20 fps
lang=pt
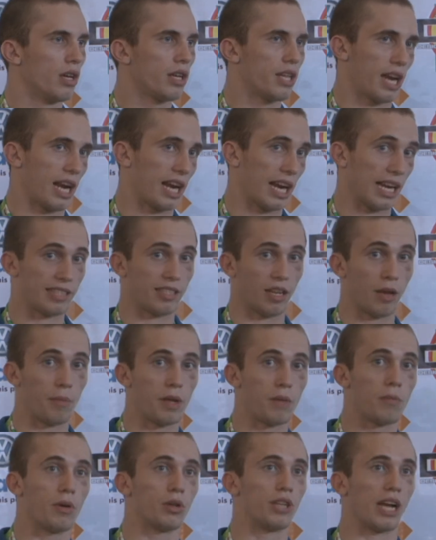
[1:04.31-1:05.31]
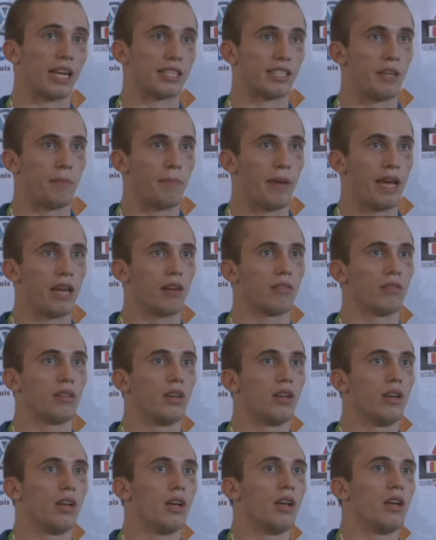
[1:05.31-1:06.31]
Queria agradecer ao amigo meu, Jax Ribeiro,
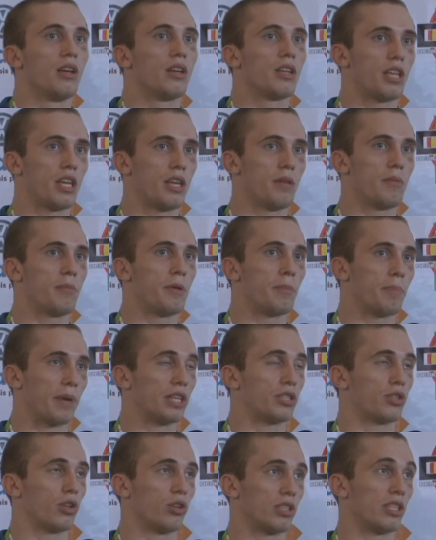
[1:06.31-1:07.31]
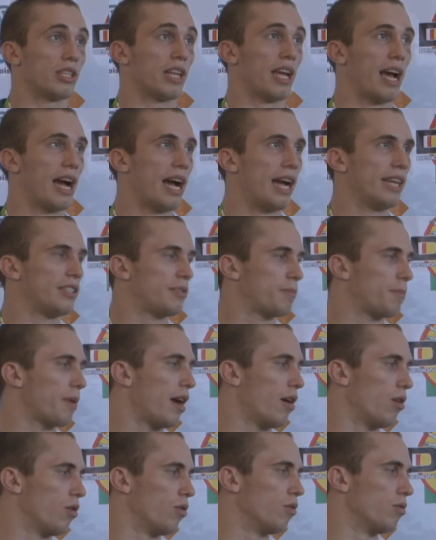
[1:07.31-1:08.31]
que me emprestou 30 reais
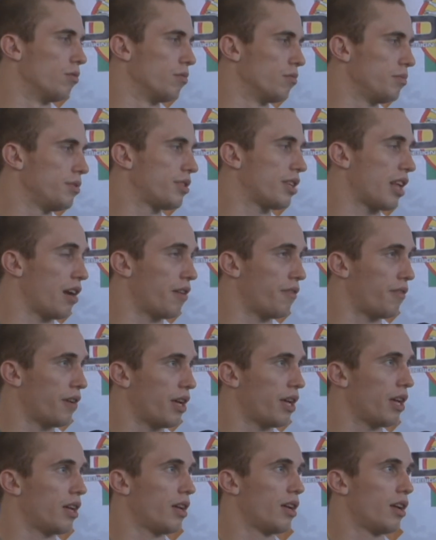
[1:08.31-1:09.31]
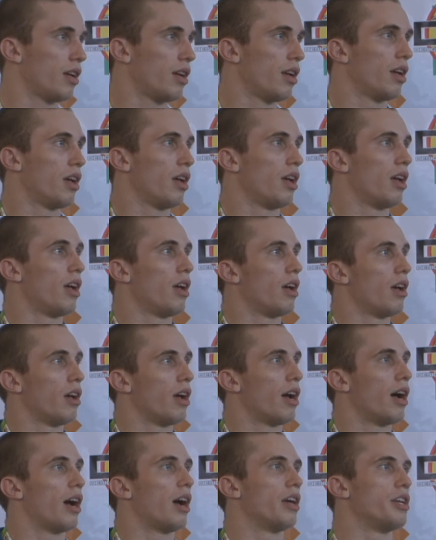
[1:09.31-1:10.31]
para me inscrever.
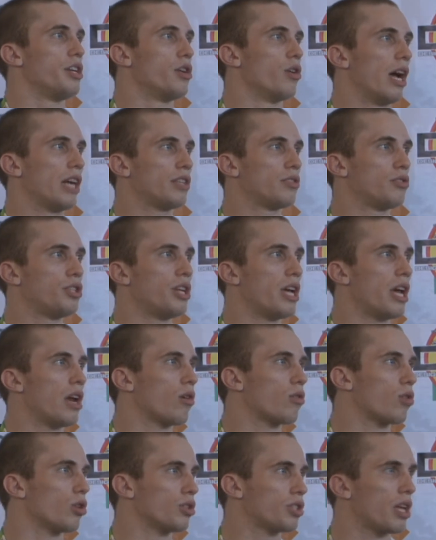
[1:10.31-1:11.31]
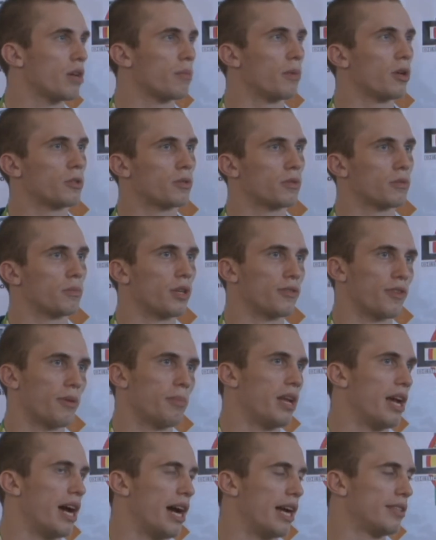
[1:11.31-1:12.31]
E o resto do dinheiro eu consegui com meus, meus
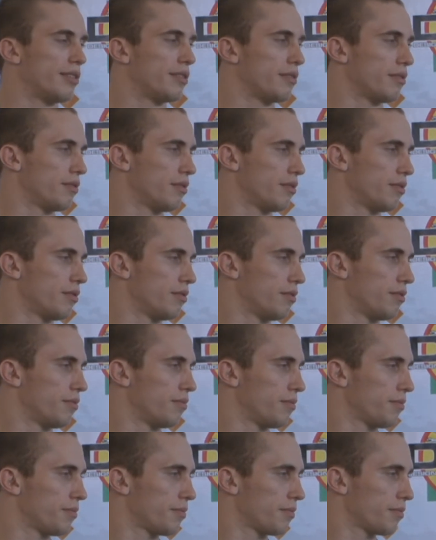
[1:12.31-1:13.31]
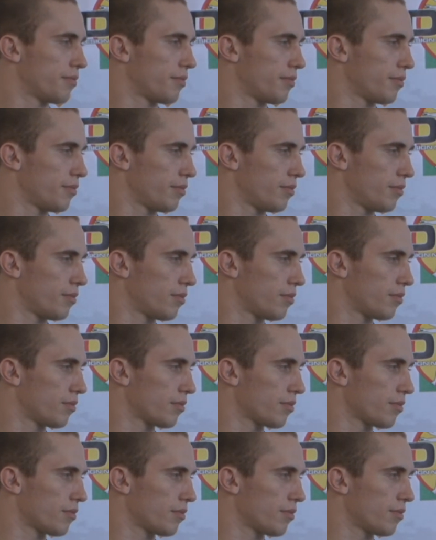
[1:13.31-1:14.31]
familiares. Tá difícil a vida de
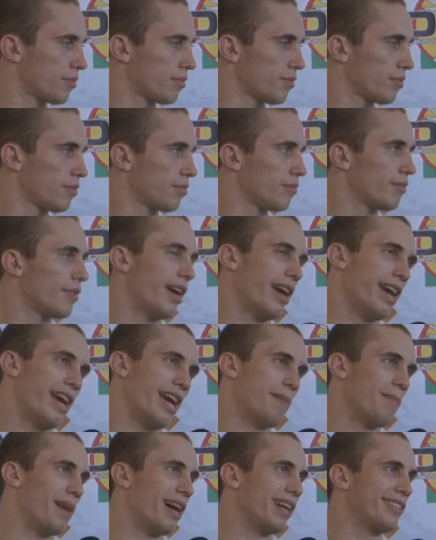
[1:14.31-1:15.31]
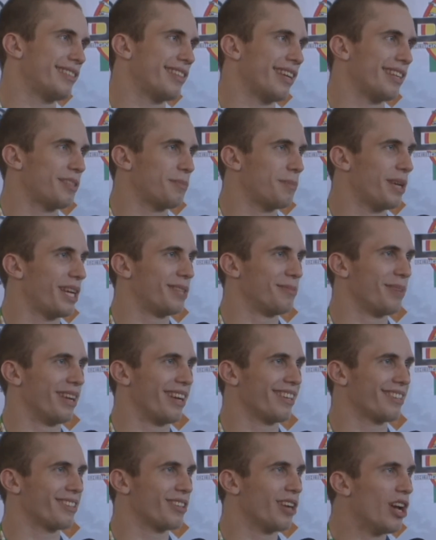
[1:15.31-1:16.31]
atleta, né? É, mas assim mesmo,
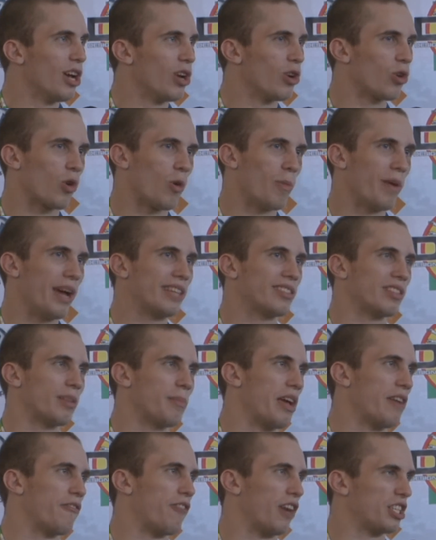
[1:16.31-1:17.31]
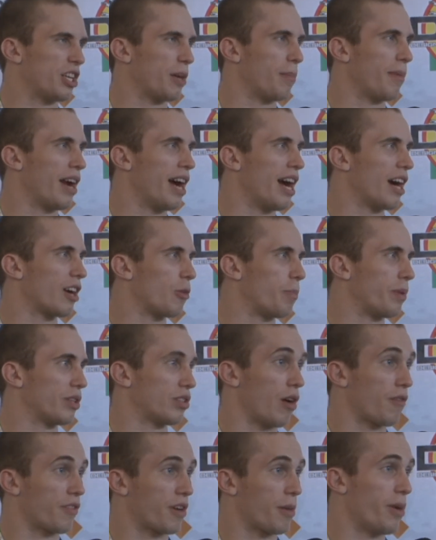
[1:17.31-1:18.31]
né? No começo também, é faixa branca, o
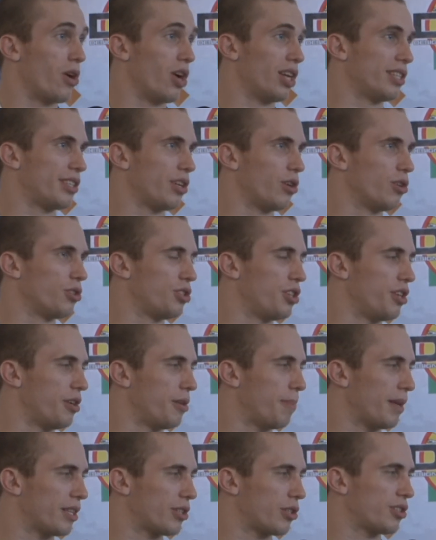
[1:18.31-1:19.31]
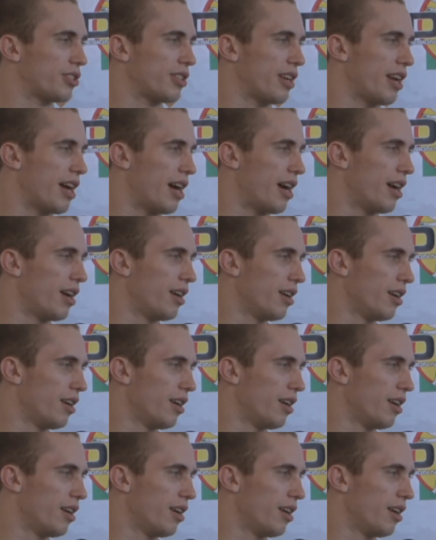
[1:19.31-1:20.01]
pessoal fica meio receoso de patrocinar.